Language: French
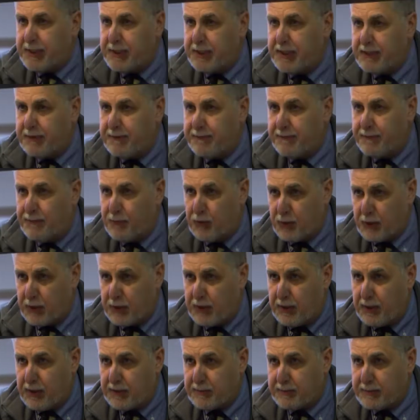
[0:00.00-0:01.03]

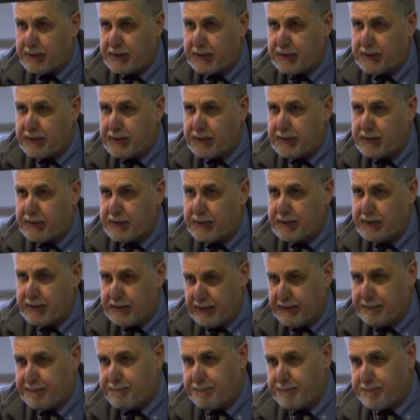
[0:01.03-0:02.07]
Aujourd'hui, c'est huit fois
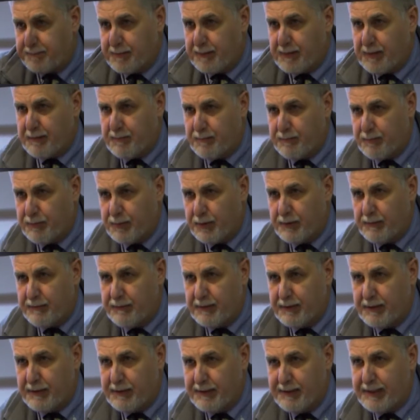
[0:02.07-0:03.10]
plus, presque
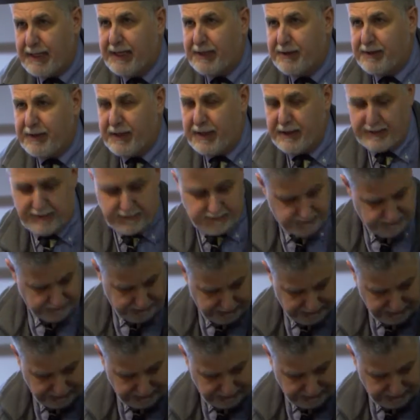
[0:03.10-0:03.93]
350 familles.